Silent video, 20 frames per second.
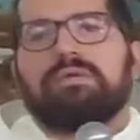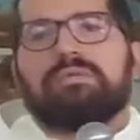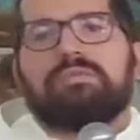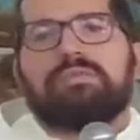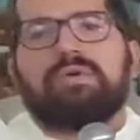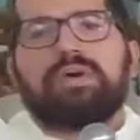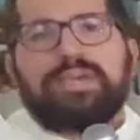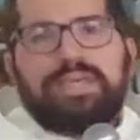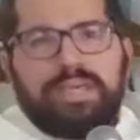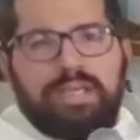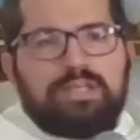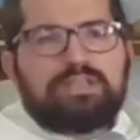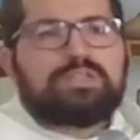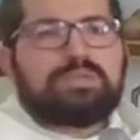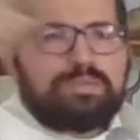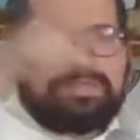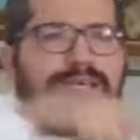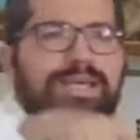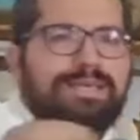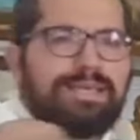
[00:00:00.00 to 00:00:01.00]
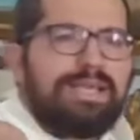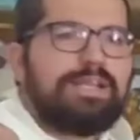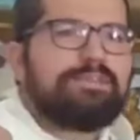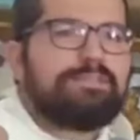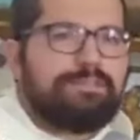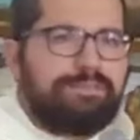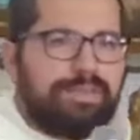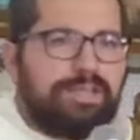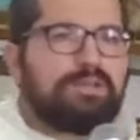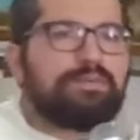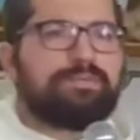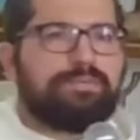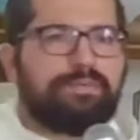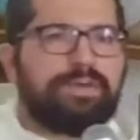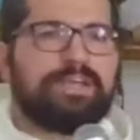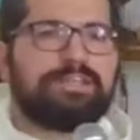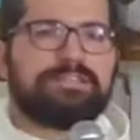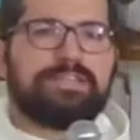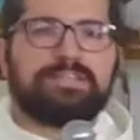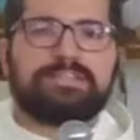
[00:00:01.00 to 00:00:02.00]
Foi isso que aquele filho
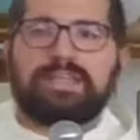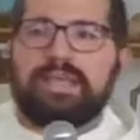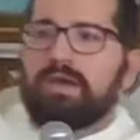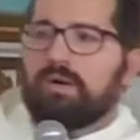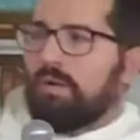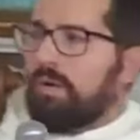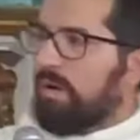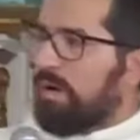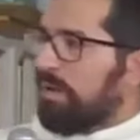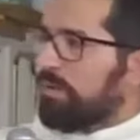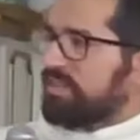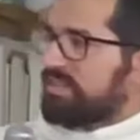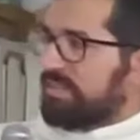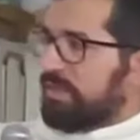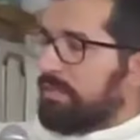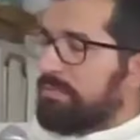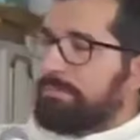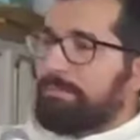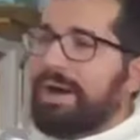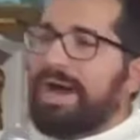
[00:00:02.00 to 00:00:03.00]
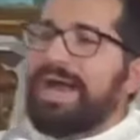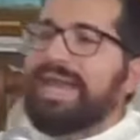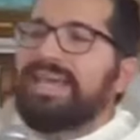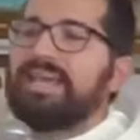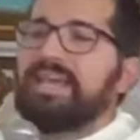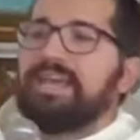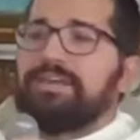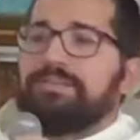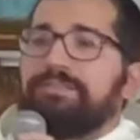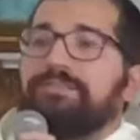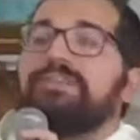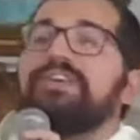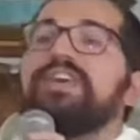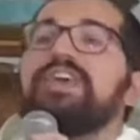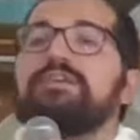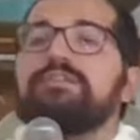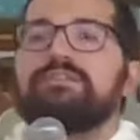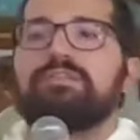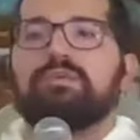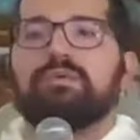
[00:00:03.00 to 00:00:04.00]
fez, enterrou seu pai
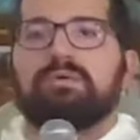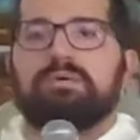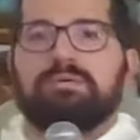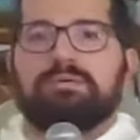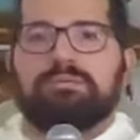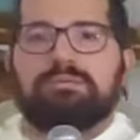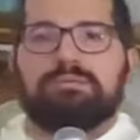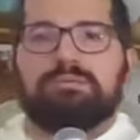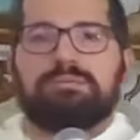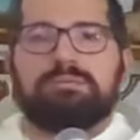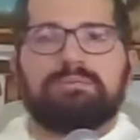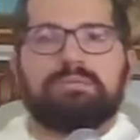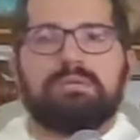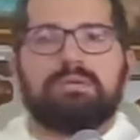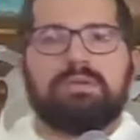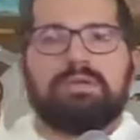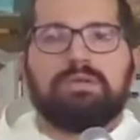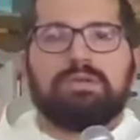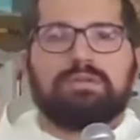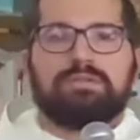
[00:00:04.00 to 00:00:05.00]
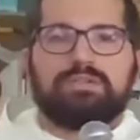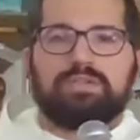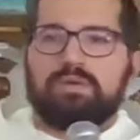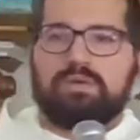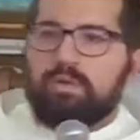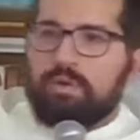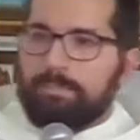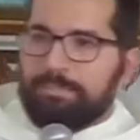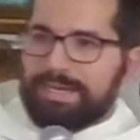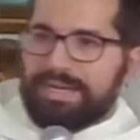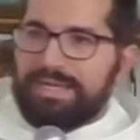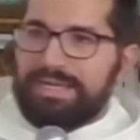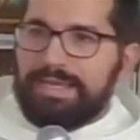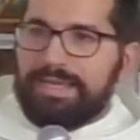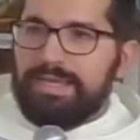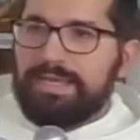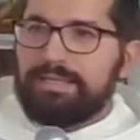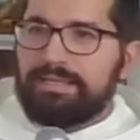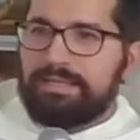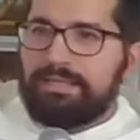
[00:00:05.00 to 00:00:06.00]
vivo. Chegou para
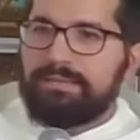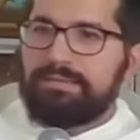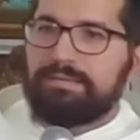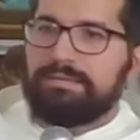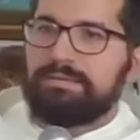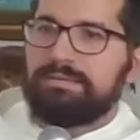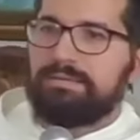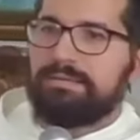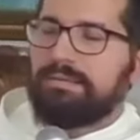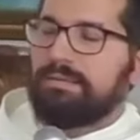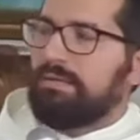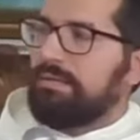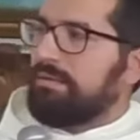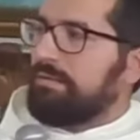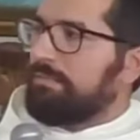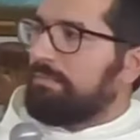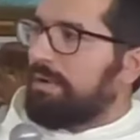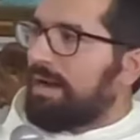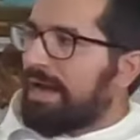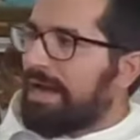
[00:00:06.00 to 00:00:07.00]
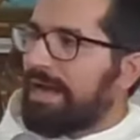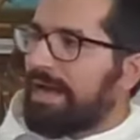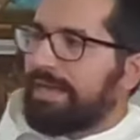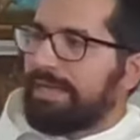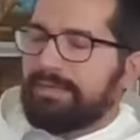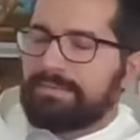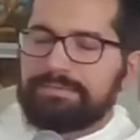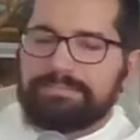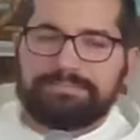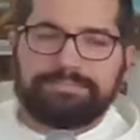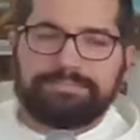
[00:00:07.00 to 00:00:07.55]
ele, pai,